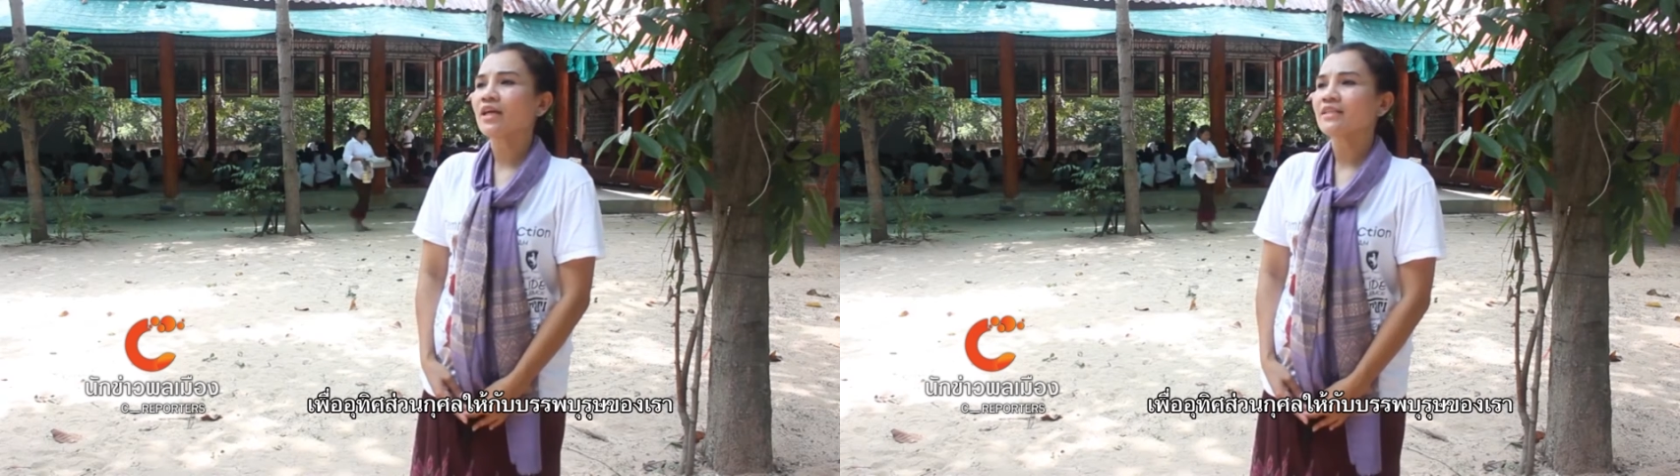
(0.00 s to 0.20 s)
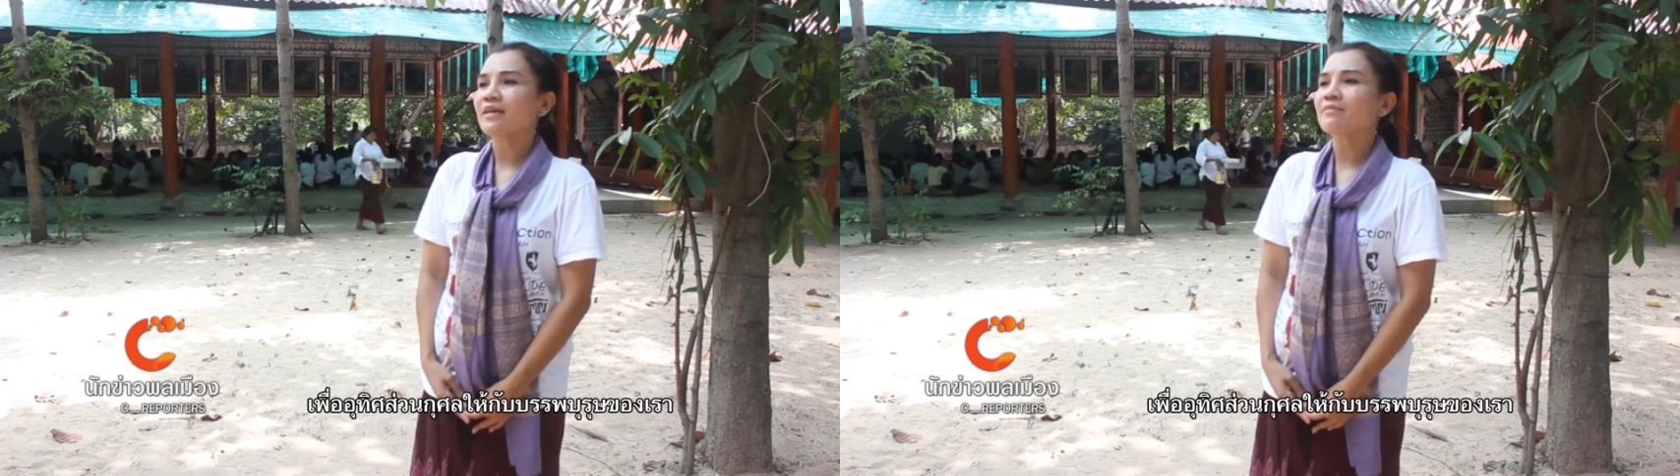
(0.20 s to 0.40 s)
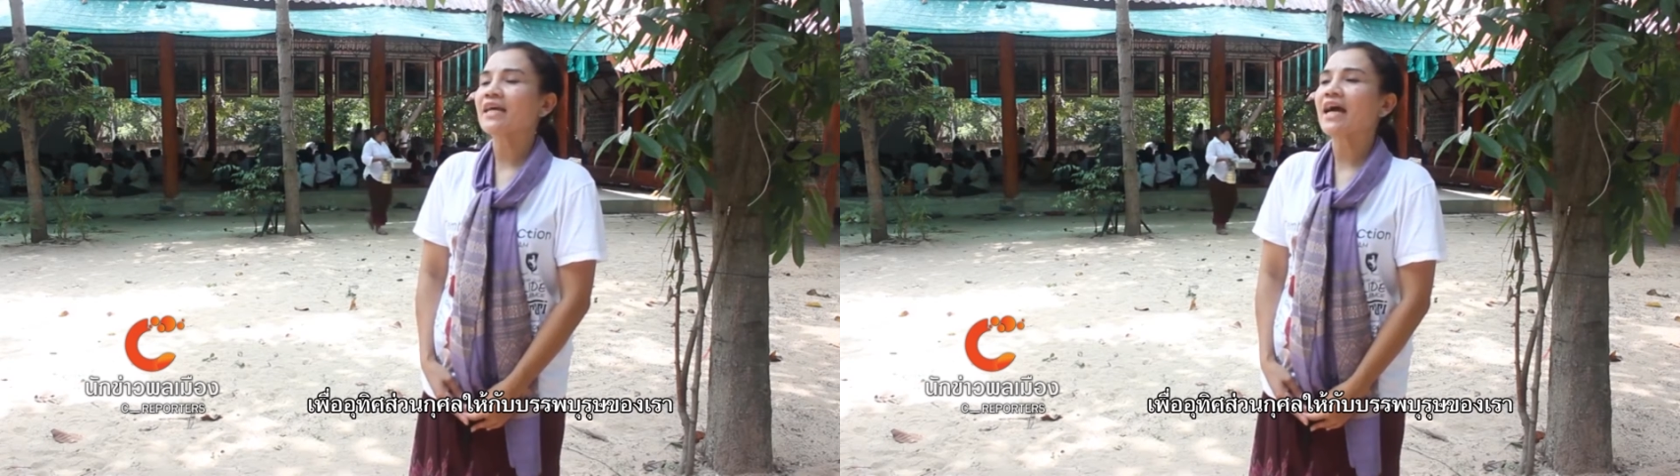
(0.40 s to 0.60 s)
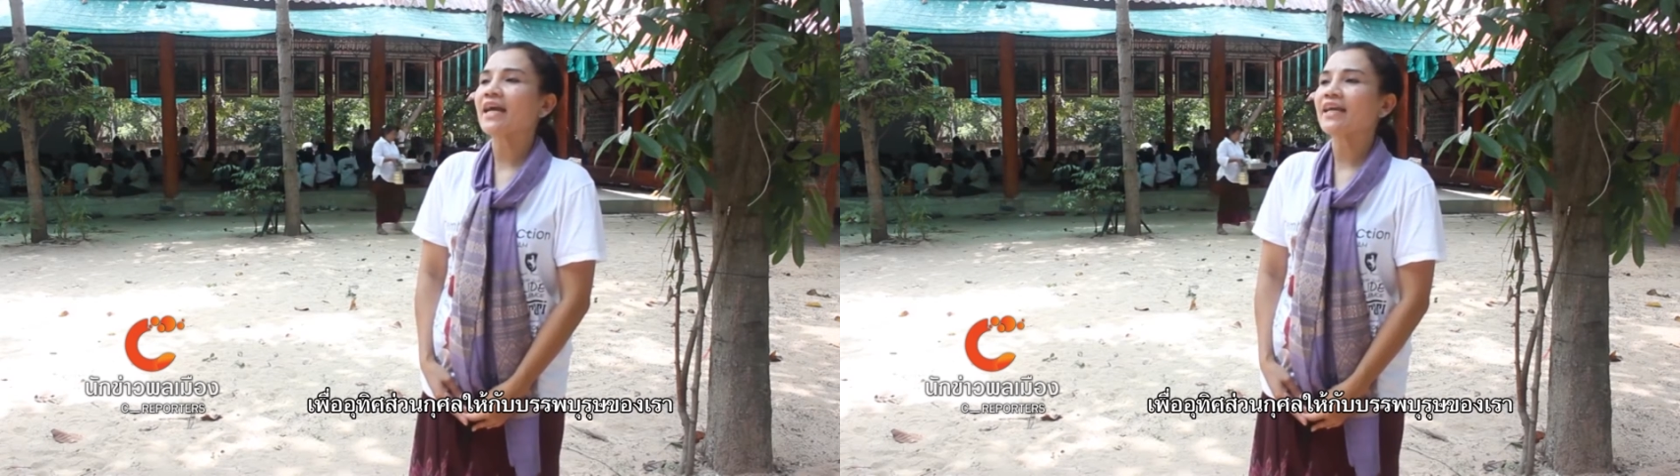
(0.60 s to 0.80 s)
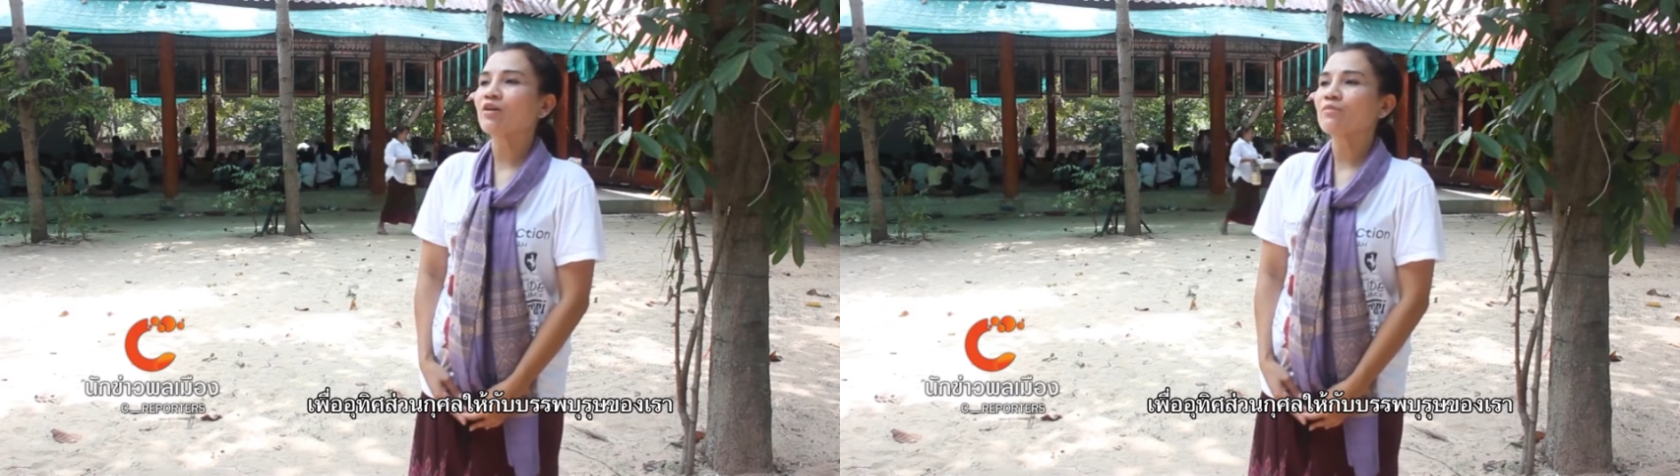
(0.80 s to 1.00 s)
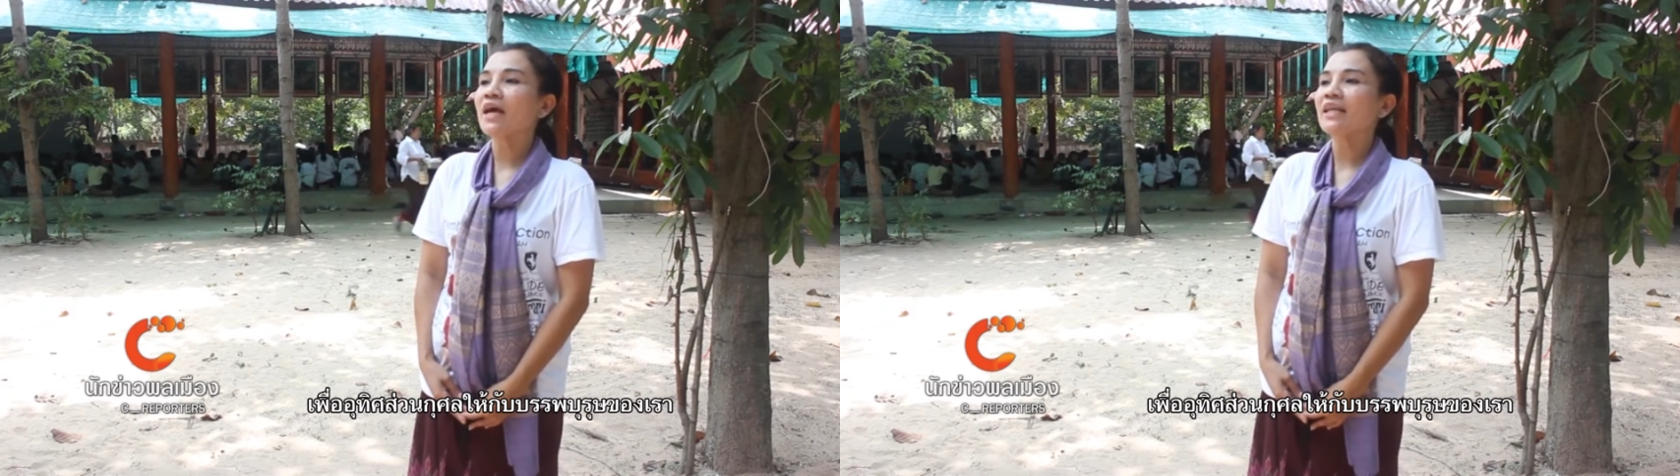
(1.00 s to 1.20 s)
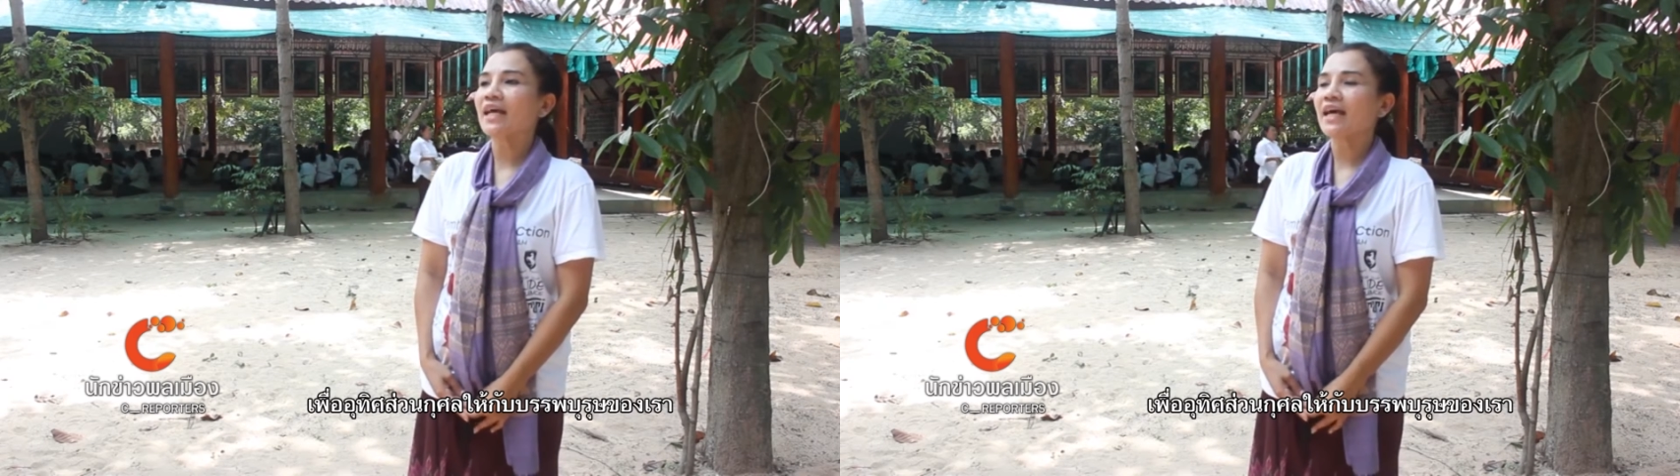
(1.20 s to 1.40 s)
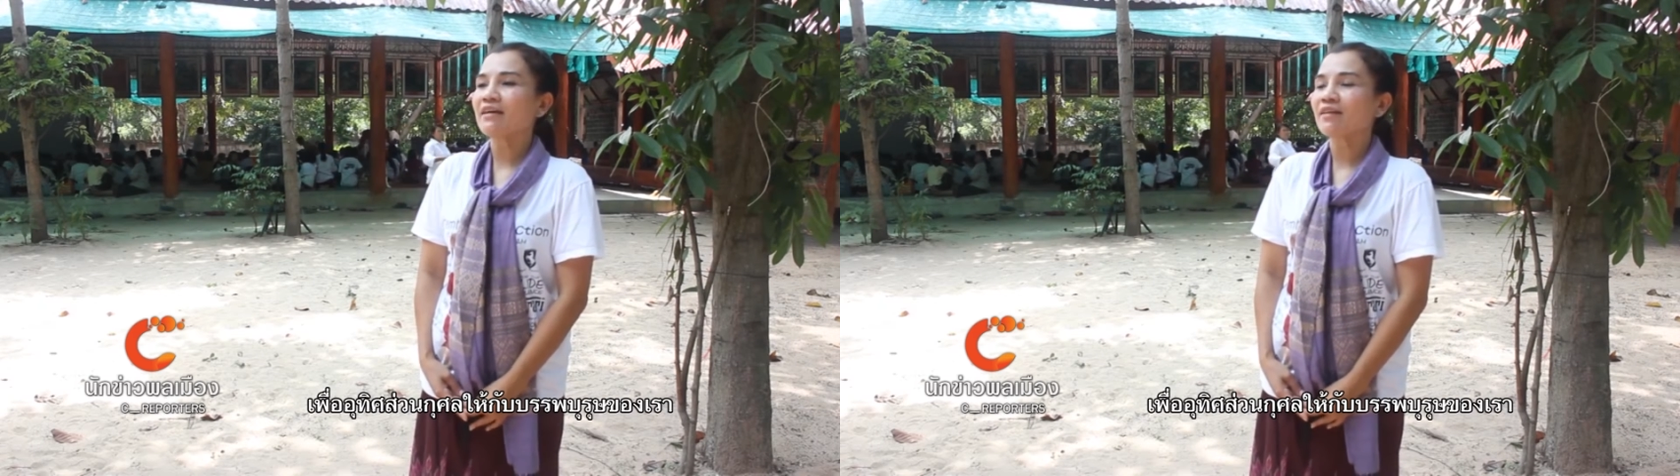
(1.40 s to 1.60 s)
แซมทรายขอบหน้า
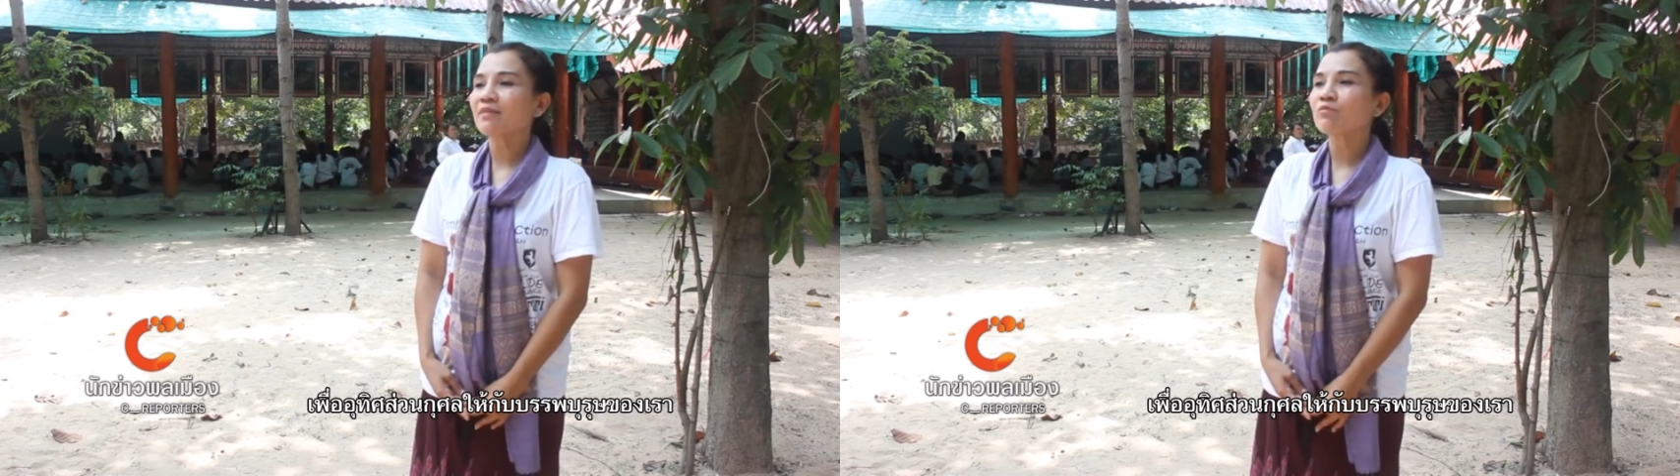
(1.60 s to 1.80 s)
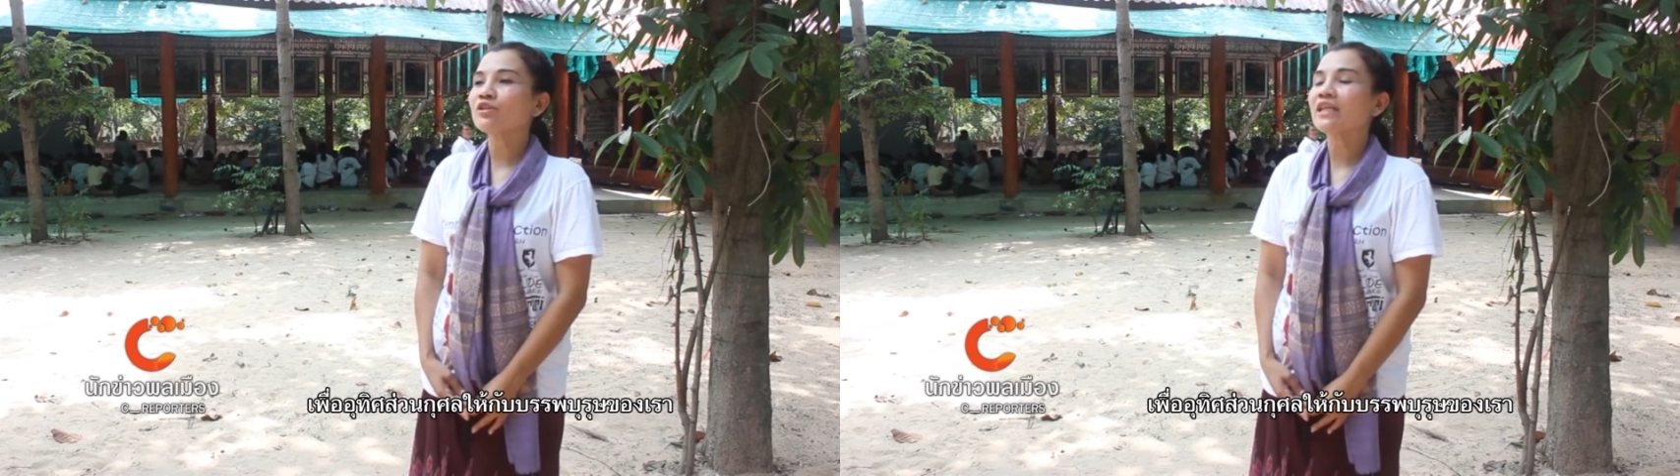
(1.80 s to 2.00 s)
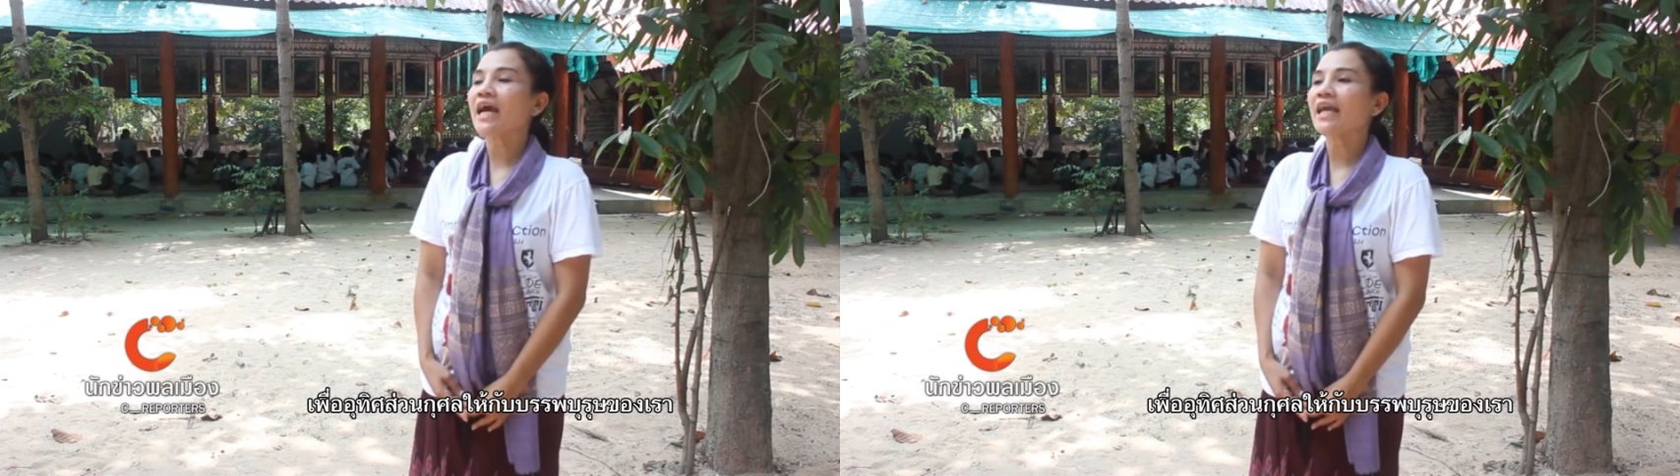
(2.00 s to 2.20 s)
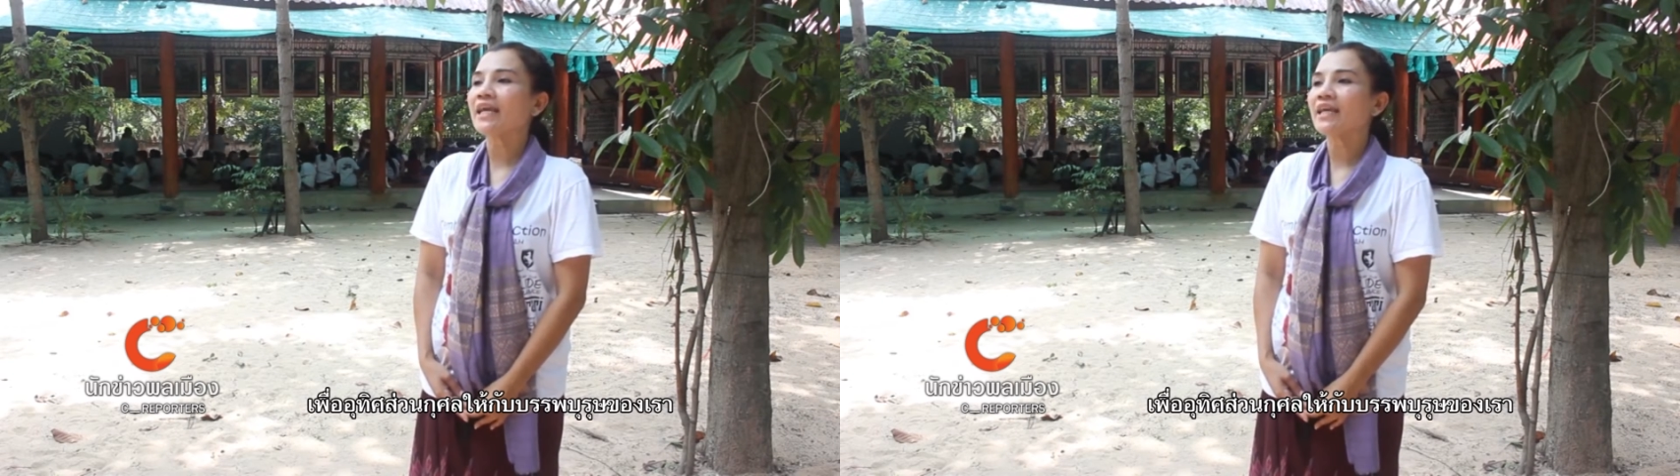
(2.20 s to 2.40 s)
นะงานบุญใหญ่